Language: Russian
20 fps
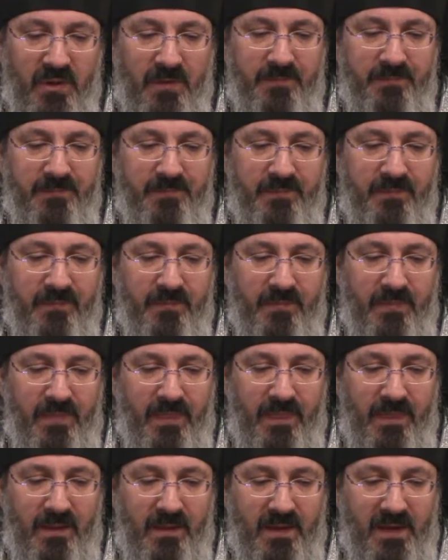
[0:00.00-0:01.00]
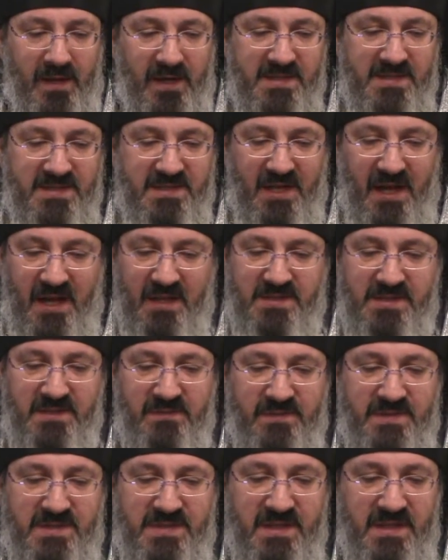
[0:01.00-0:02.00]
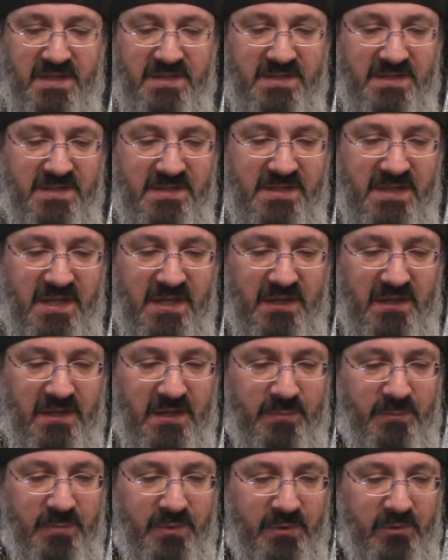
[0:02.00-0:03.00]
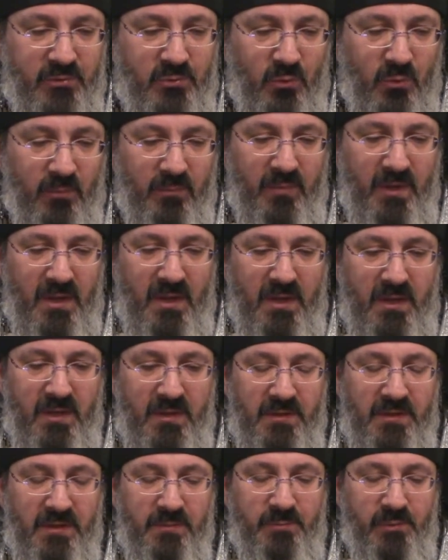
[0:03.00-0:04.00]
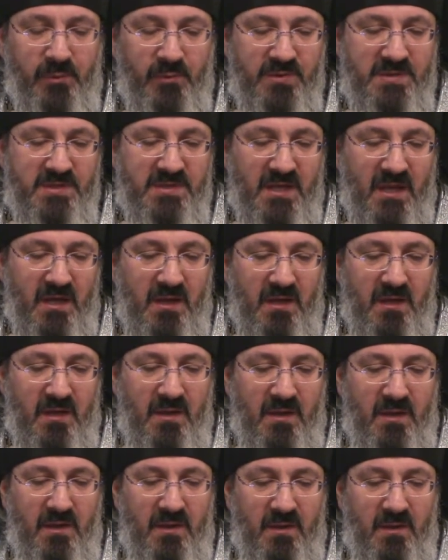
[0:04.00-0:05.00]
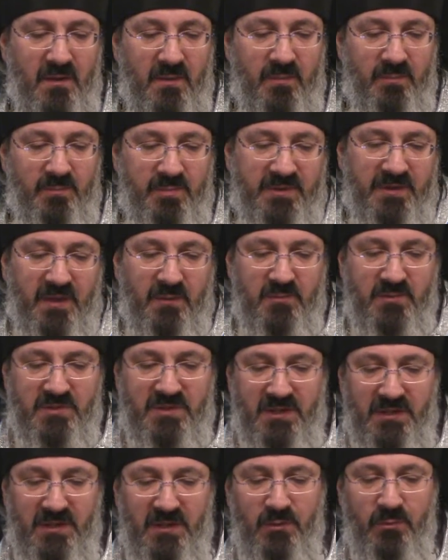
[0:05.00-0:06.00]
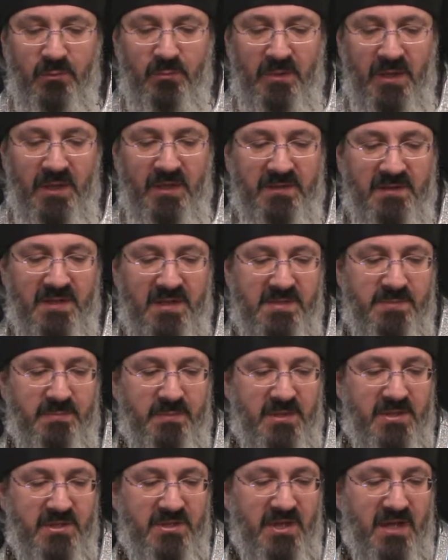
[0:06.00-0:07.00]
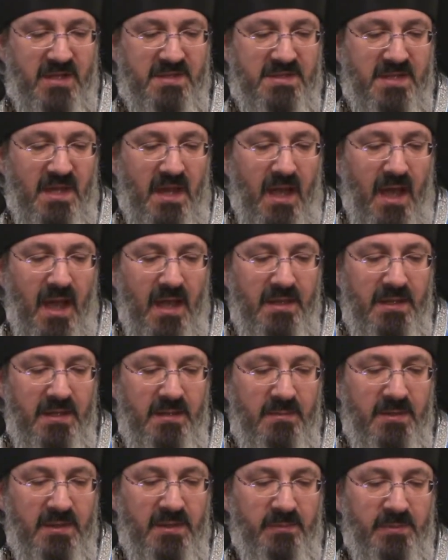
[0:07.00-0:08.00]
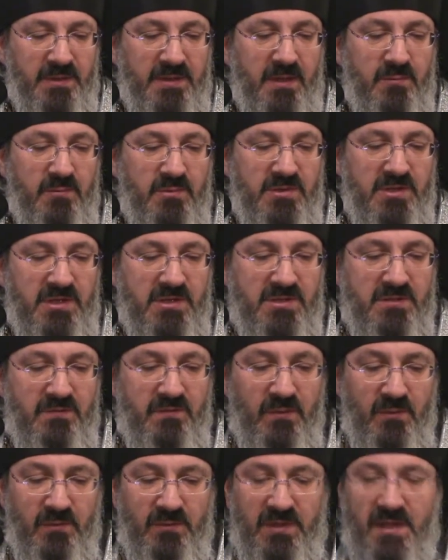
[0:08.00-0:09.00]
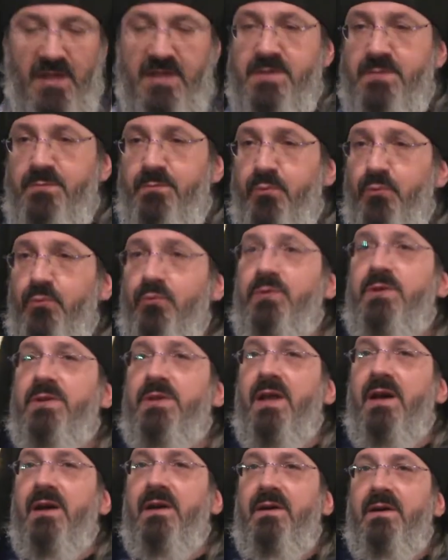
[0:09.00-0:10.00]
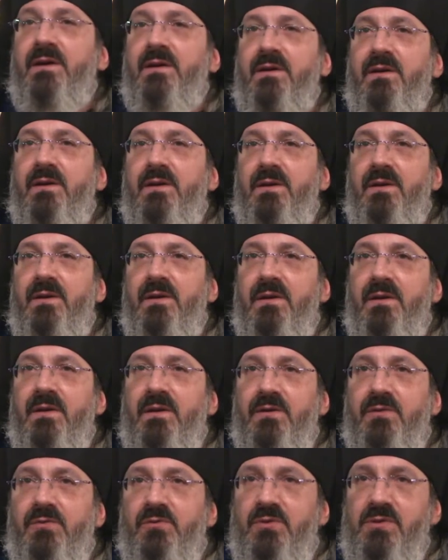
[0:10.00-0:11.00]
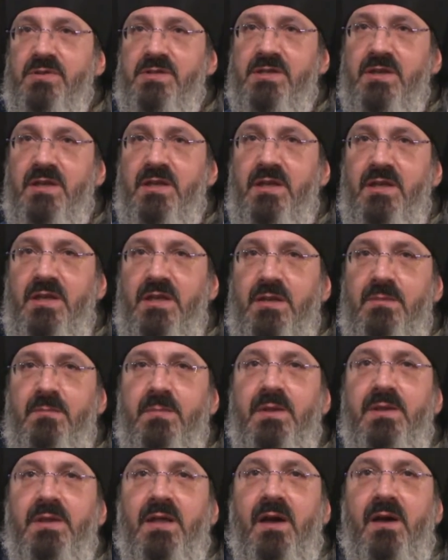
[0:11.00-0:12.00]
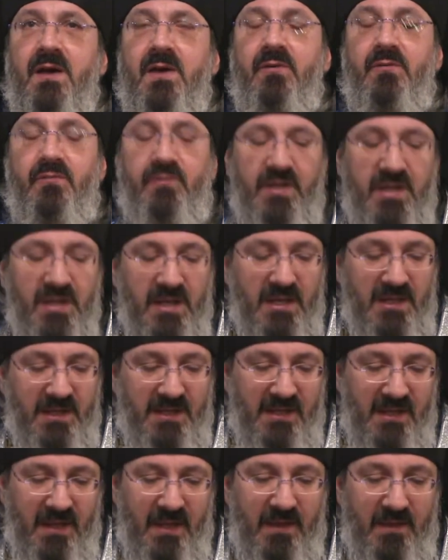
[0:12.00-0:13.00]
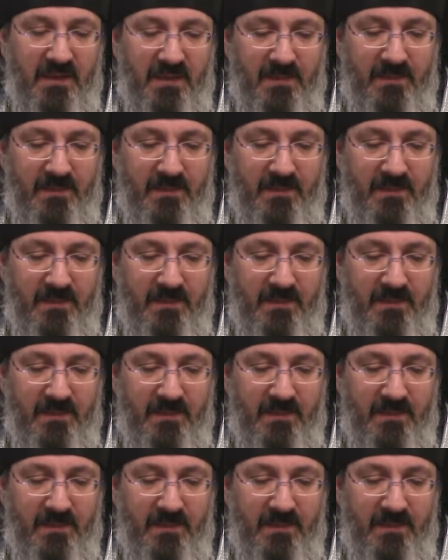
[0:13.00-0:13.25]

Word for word: э, растратив все эти деньги, при том не просто э, потому что не умеет распоряжаться, а именно потому что живет распутно. То есть именно в грехе.